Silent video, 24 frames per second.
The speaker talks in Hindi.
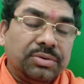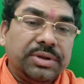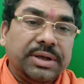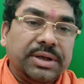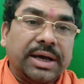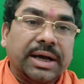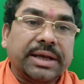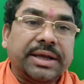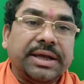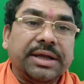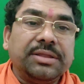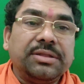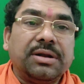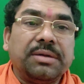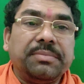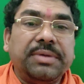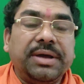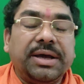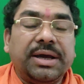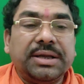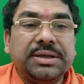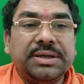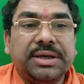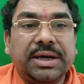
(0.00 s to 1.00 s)
या केंद्र
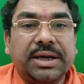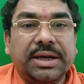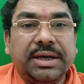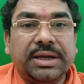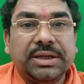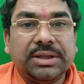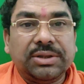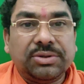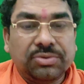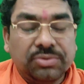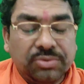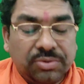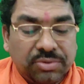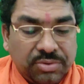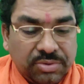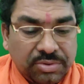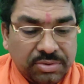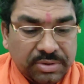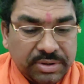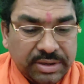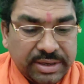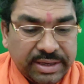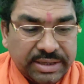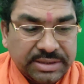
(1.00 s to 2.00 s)
में आ जाए तो
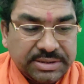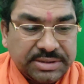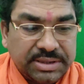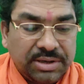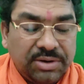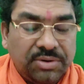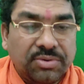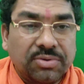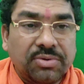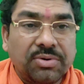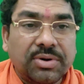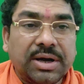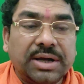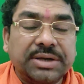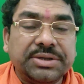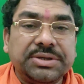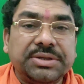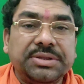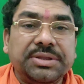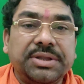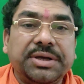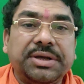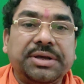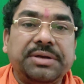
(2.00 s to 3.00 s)
ऐसे लोगों का
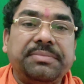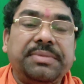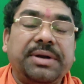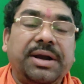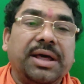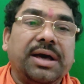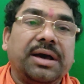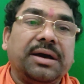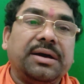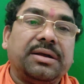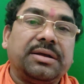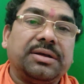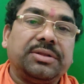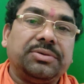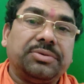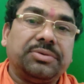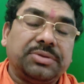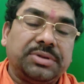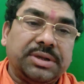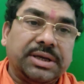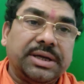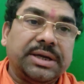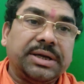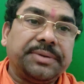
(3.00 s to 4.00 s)
जिंदगी बेड़ा गर्द
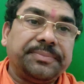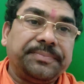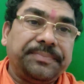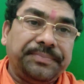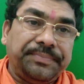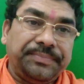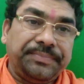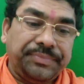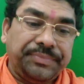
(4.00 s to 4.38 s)
होता है